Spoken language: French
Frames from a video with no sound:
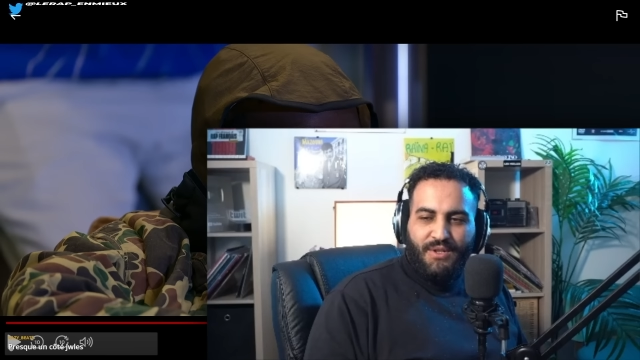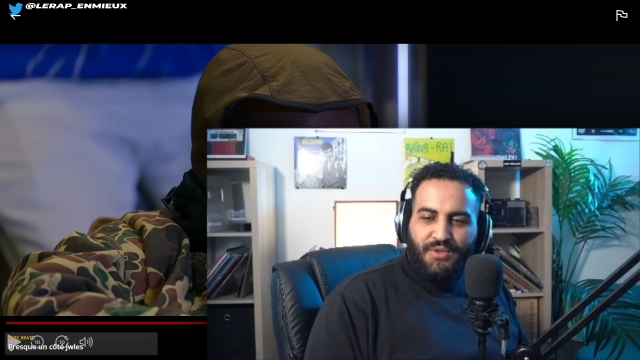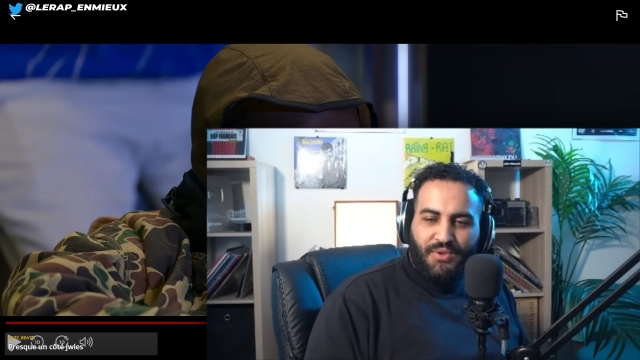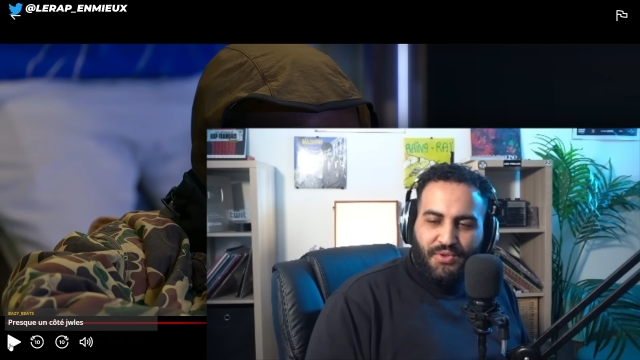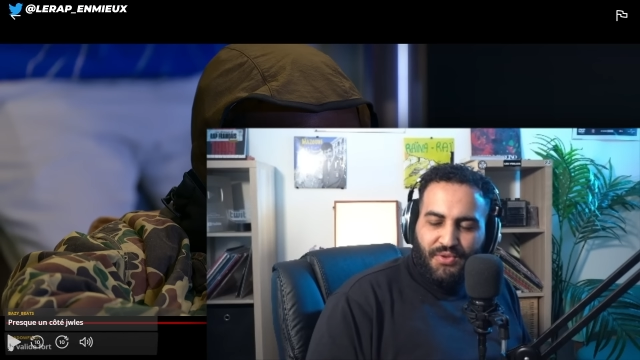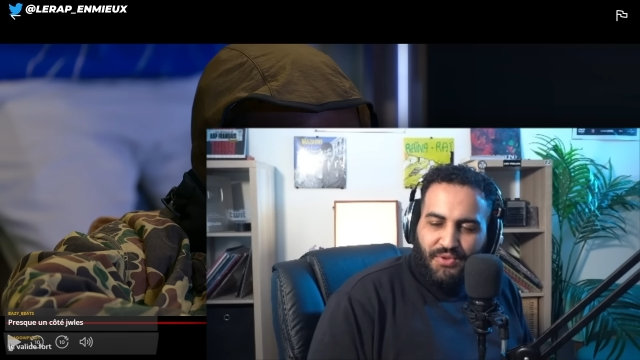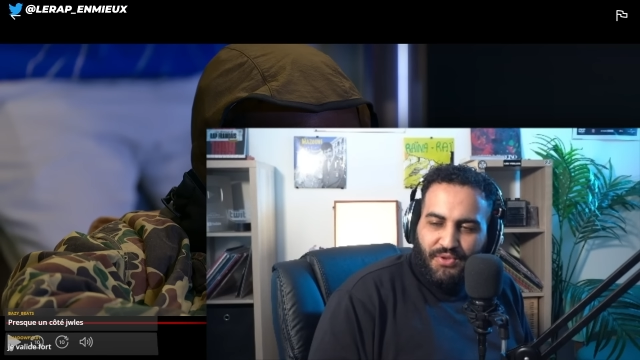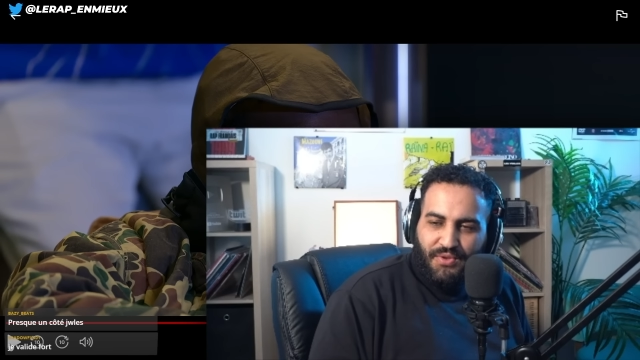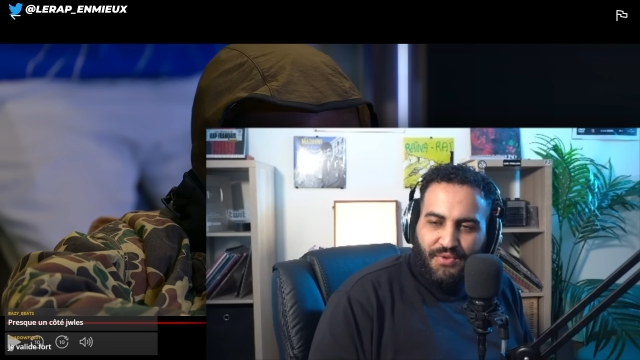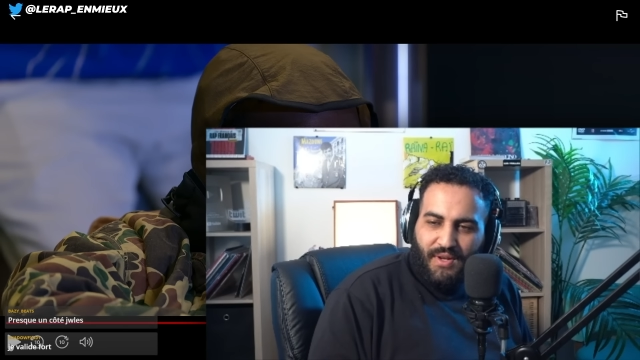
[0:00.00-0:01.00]
Chaud, chaud,
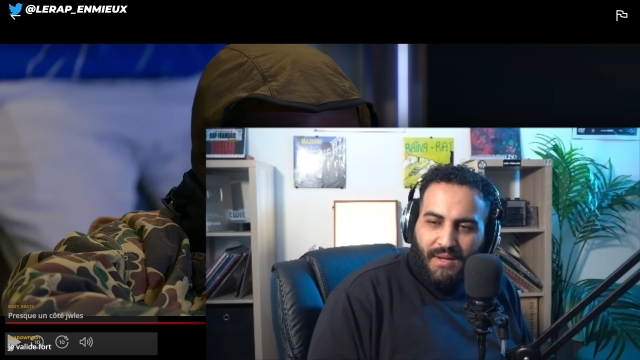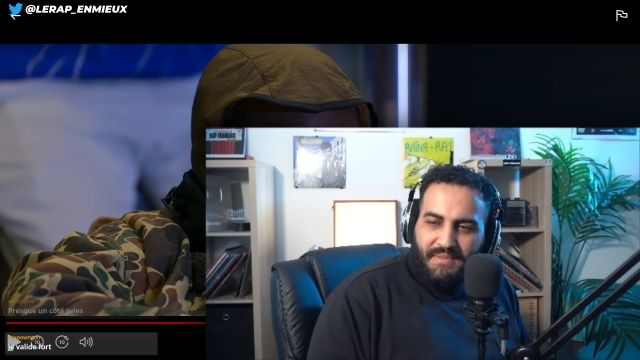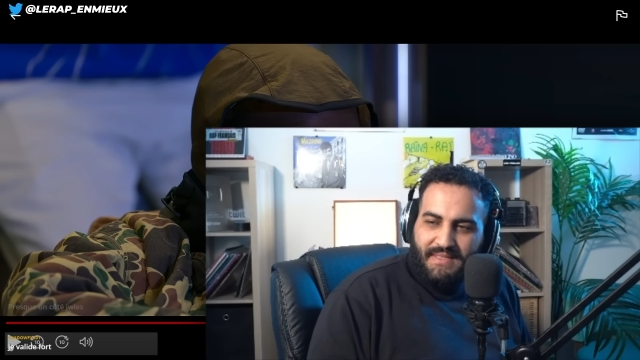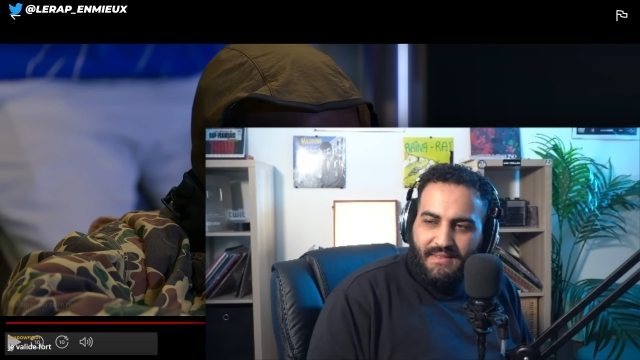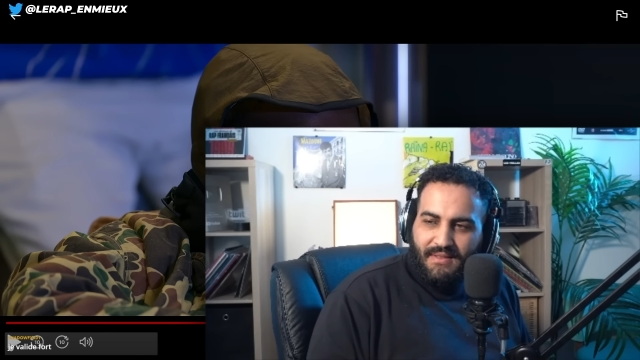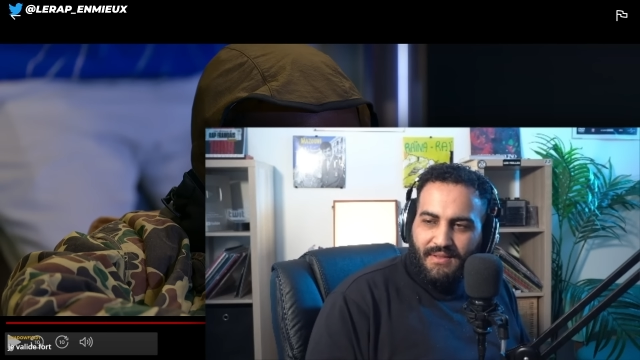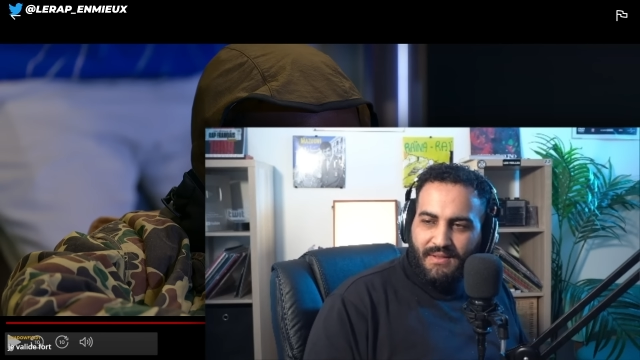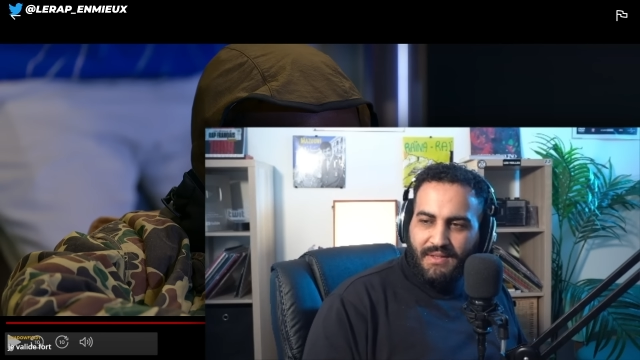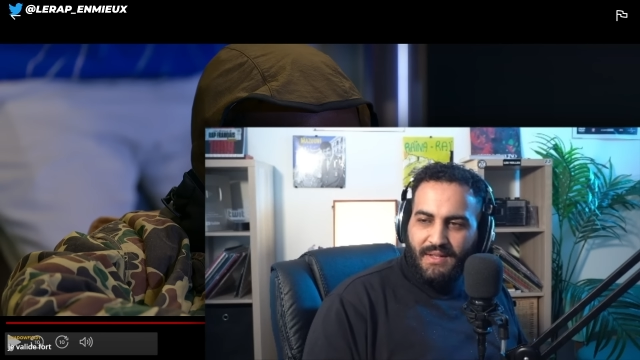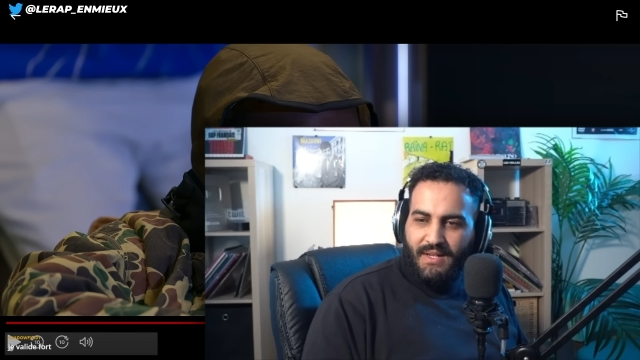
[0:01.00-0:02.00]
chaud sur la petite,
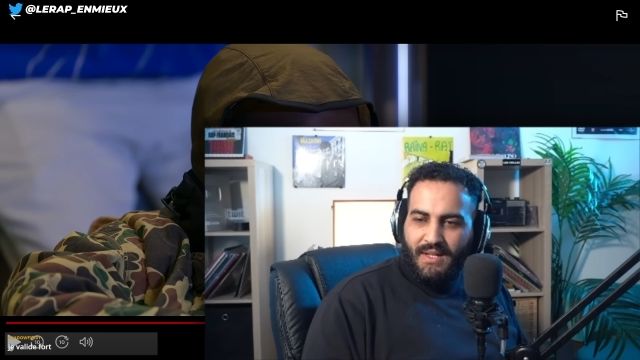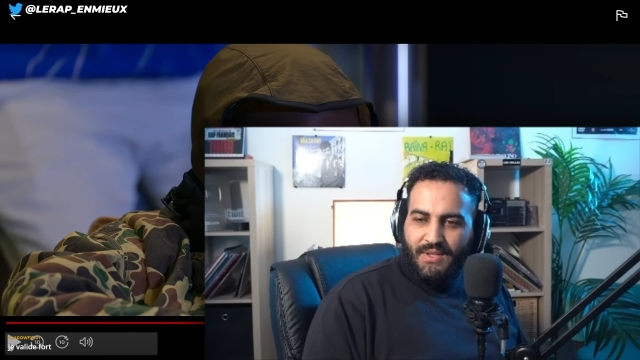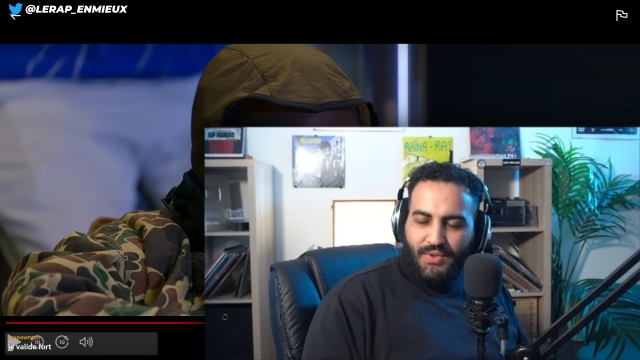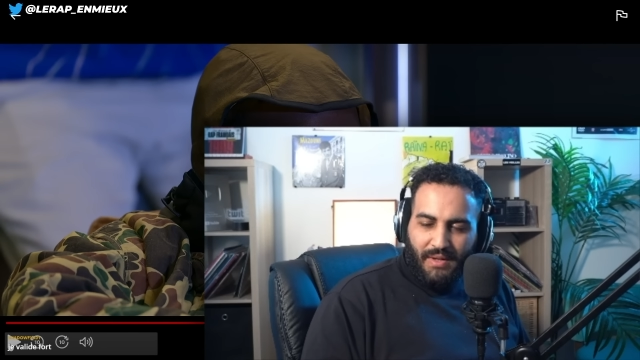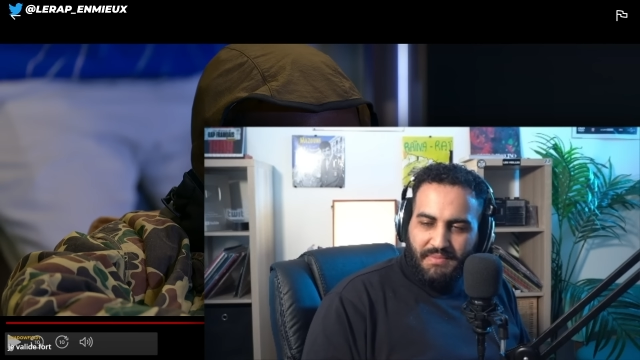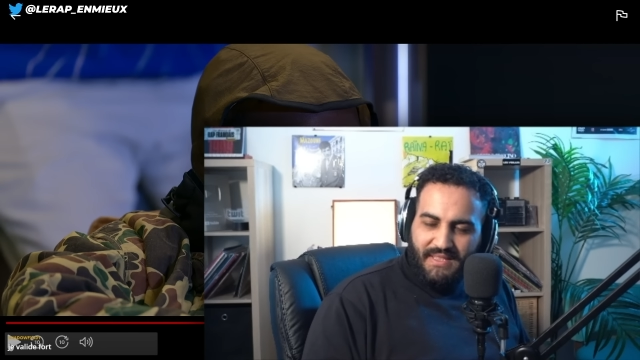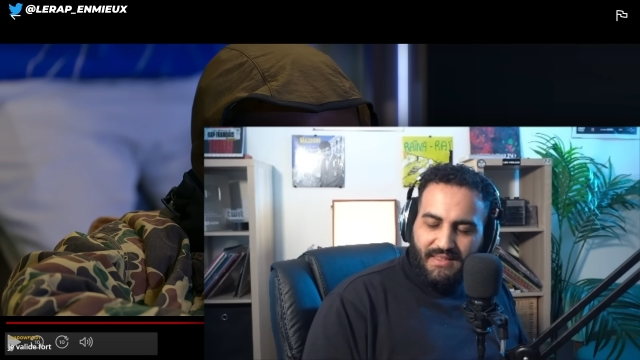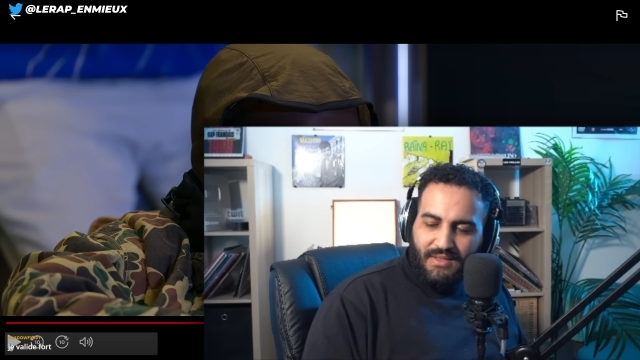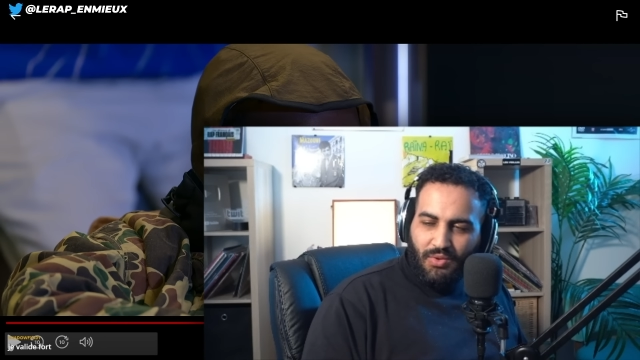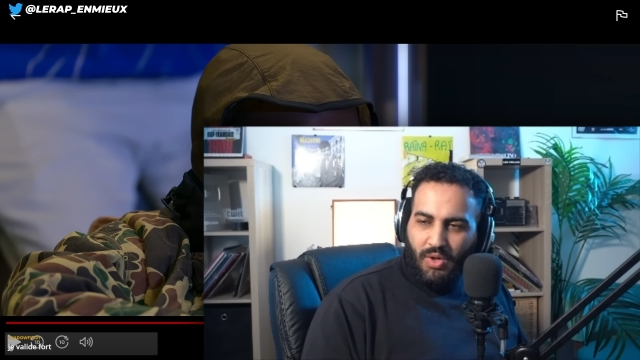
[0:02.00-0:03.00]
euh, sur la petite
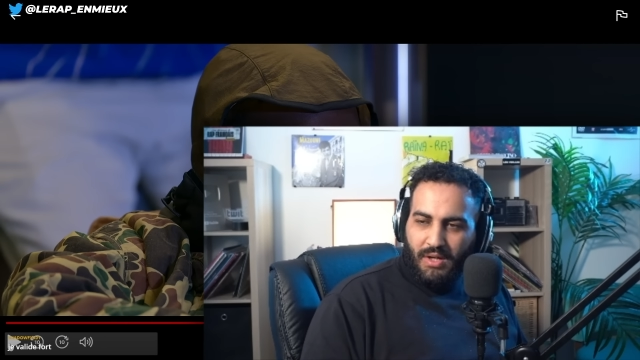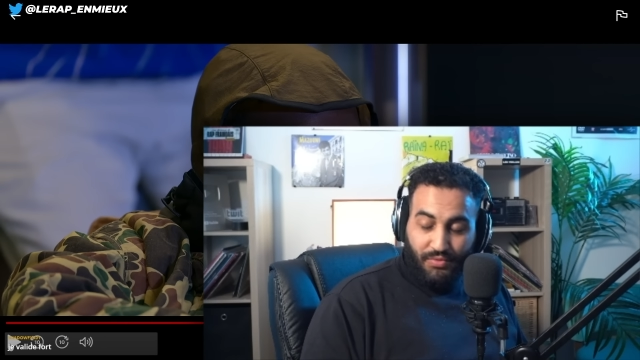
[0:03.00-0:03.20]
Détroit.